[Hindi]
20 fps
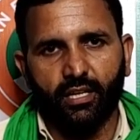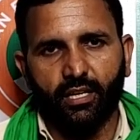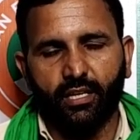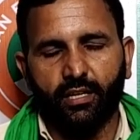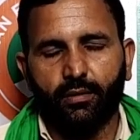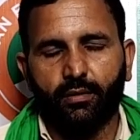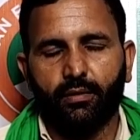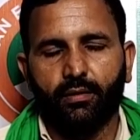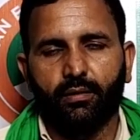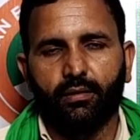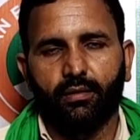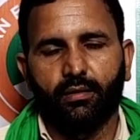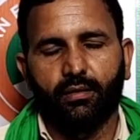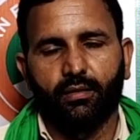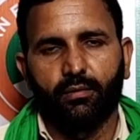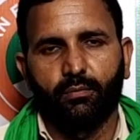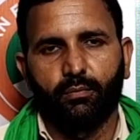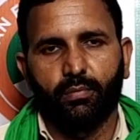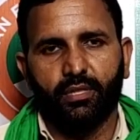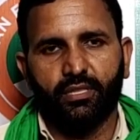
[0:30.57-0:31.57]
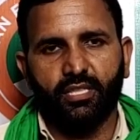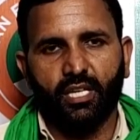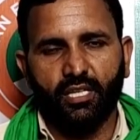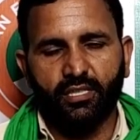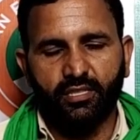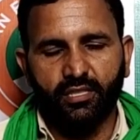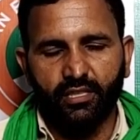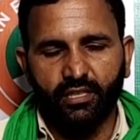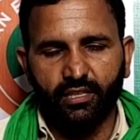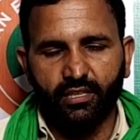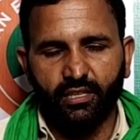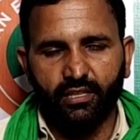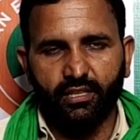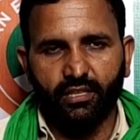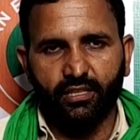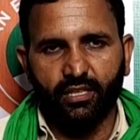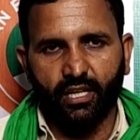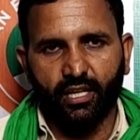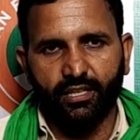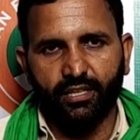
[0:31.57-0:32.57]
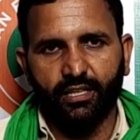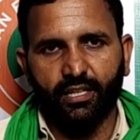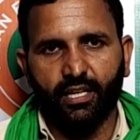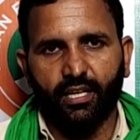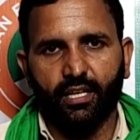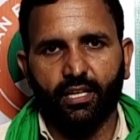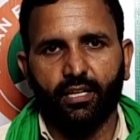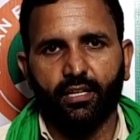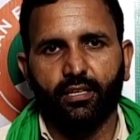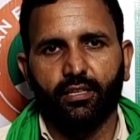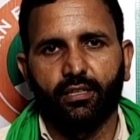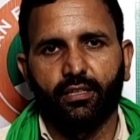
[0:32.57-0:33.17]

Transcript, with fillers: हैं प्रशासनिक अधिकारी हैं